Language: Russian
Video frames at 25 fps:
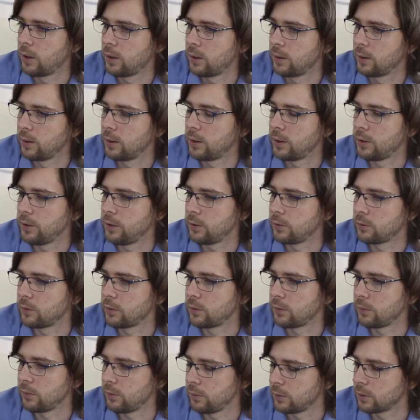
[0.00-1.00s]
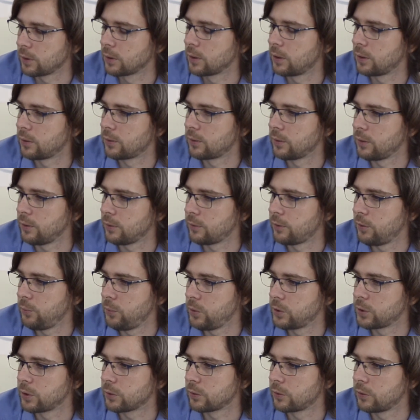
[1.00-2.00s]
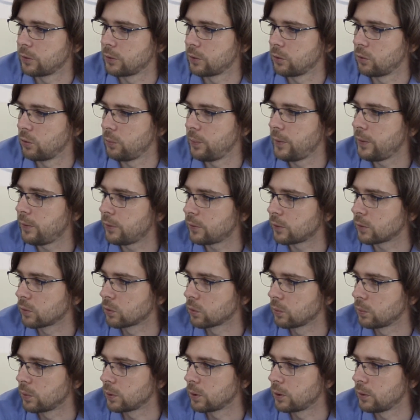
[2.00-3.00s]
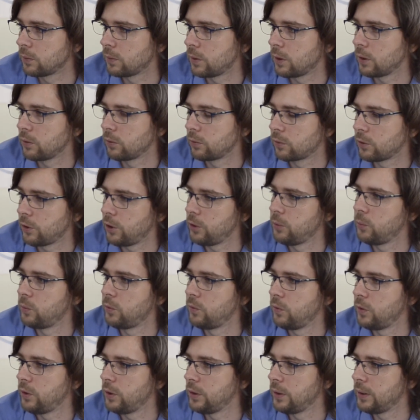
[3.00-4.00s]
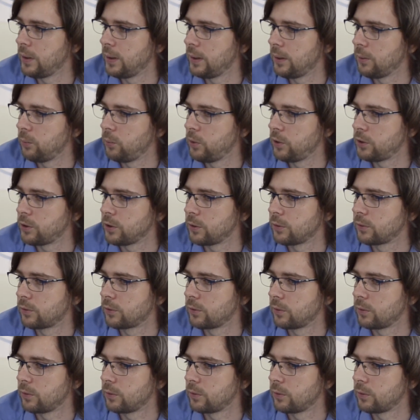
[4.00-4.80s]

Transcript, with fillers: а если, интеграция, если Bittrex это до месяца, грубо говоря, ну, в среднем две недели, Bittrex